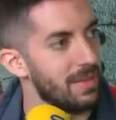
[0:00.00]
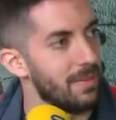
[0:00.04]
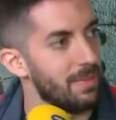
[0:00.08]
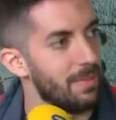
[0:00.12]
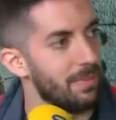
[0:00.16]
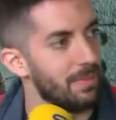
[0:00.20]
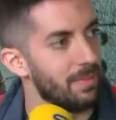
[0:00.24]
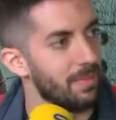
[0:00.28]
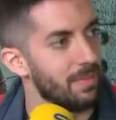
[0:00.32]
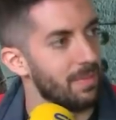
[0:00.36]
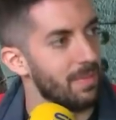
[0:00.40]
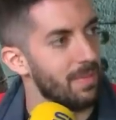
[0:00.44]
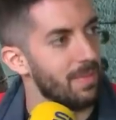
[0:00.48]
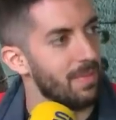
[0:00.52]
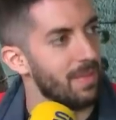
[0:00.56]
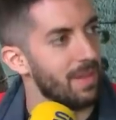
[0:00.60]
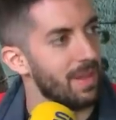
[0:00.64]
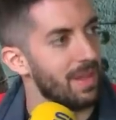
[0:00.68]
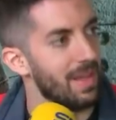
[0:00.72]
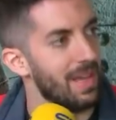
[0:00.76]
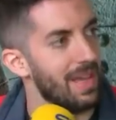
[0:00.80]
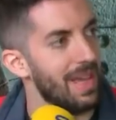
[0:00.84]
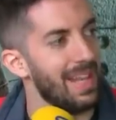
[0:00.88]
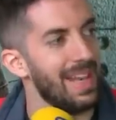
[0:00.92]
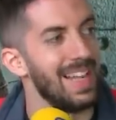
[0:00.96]
En su chalet.
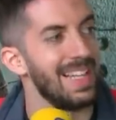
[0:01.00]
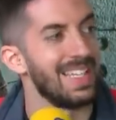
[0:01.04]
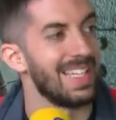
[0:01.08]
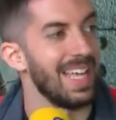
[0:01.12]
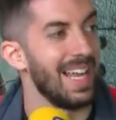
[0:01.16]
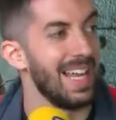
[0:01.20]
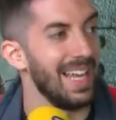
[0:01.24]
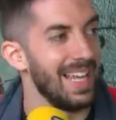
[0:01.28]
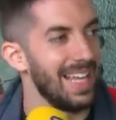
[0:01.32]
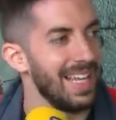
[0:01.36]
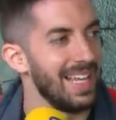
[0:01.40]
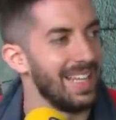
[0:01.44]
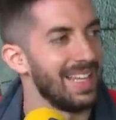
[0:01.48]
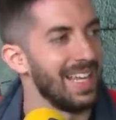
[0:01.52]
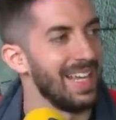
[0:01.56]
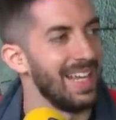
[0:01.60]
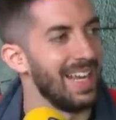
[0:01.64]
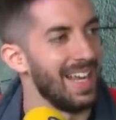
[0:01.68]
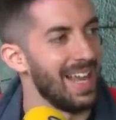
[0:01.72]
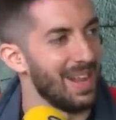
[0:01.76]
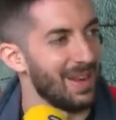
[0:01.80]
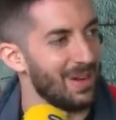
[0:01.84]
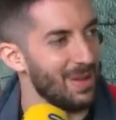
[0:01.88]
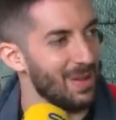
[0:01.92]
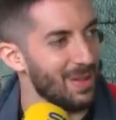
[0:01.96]
En el chalet, ahí en
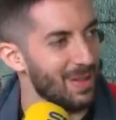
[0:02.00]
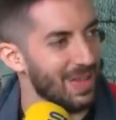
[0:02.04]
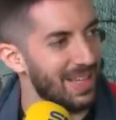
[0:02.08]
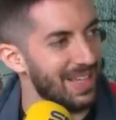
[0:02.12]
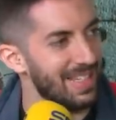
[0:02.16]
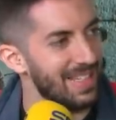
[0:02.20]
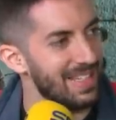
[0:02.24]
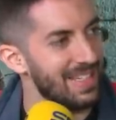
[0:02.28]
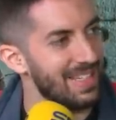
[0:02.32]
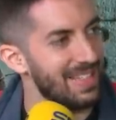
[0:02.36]
las rozas.